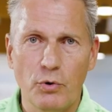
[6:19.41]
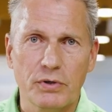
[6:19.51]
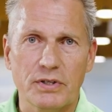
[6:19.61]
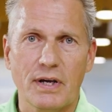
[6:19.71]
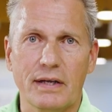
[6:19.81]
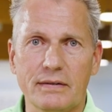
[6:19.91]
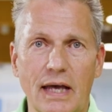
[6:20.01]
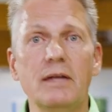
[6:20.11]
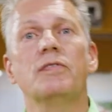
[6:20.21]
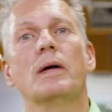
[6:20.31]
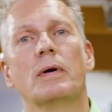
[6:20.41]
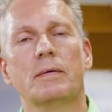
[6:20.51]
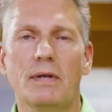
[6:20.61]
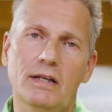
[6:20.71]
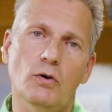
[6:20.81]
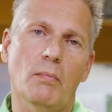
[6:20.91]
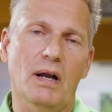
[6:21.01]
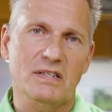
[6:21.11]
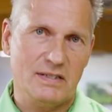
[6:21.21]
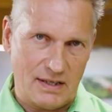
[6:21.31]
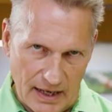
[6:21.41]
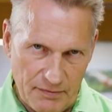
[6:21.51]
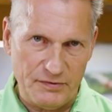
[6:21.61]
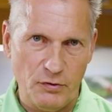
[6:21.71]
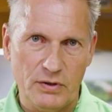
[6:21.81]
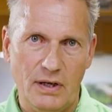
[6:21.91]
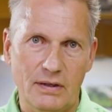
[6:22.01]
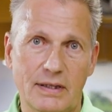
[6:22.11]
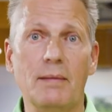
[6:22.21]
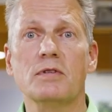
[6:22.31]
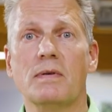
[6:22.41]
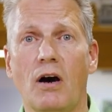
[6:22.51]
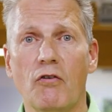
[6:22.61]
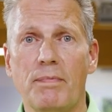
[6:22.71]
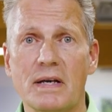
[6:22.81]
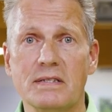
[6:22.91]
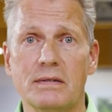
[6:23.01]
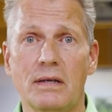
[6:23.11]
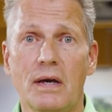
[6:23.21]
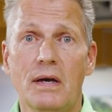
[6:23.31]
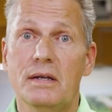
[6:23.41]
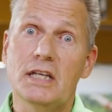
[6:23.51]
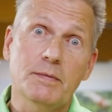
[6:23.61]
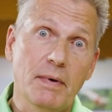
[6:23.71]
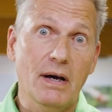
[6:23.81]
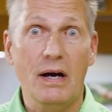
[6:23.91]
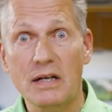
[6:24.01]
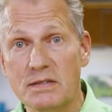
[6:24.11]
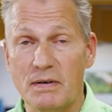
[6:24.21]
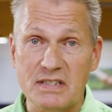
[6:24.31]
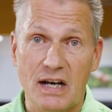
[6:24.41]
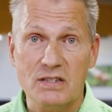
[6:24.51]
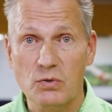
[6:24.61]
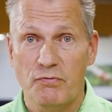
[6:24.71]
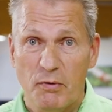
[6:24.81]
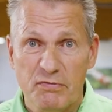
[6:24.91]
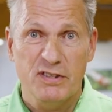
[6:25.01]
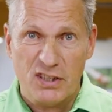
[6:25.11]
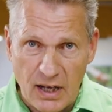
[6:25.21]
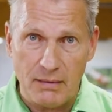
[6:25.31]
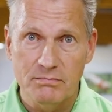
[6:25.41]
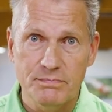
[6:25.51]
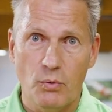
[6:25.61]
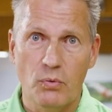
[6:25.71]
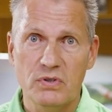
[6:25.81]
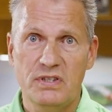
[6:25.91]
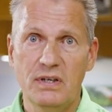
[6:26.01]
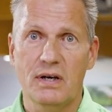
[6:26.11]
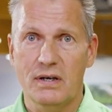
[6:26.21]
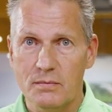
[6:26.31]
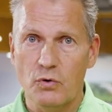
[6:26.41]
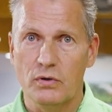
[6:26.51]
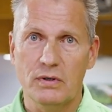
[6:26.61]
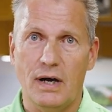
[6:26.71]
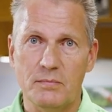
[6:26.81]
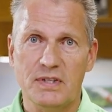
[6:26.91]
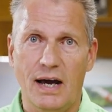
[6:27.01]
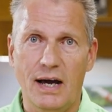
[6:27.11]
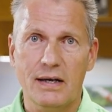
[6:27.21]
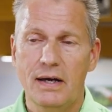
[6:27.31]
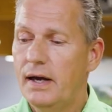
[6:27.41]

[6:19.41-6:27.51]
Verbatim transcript: Möglichkeiten. Entweder man gibt ein normales Kraftfutter, da muss man aufpassen, nicht mehr als man sagt so 50 Gramm pro Tier im Grunde am Tag.